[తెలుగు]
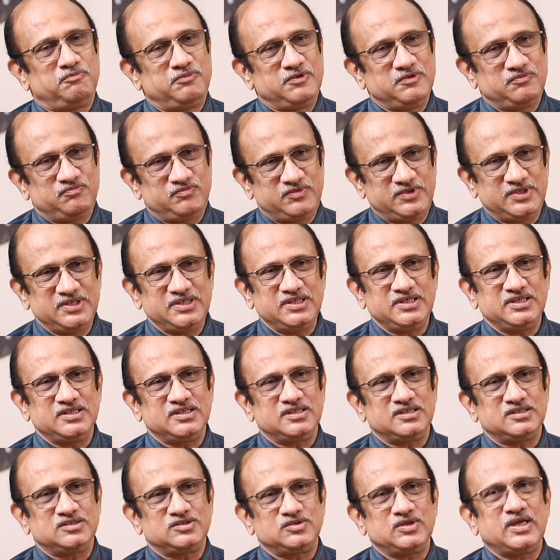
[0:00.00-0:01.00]
ఫిఫ్టీ
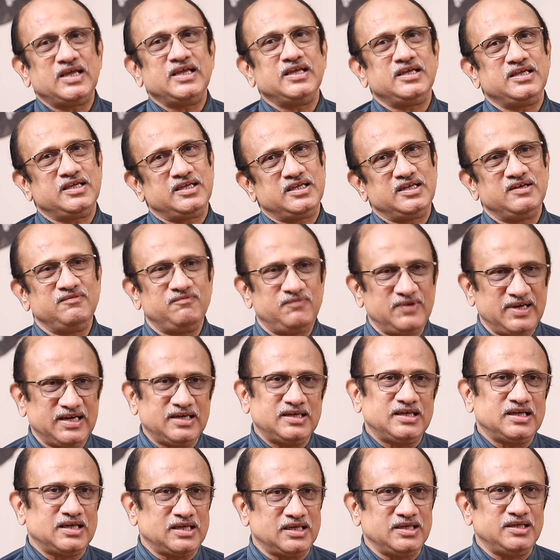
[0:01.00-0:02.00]
ఇయర్స్
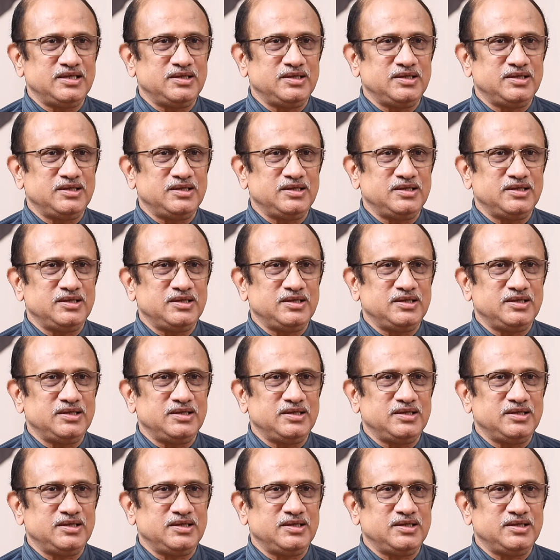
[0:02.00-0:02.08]
ఇన్ఫాక్ట్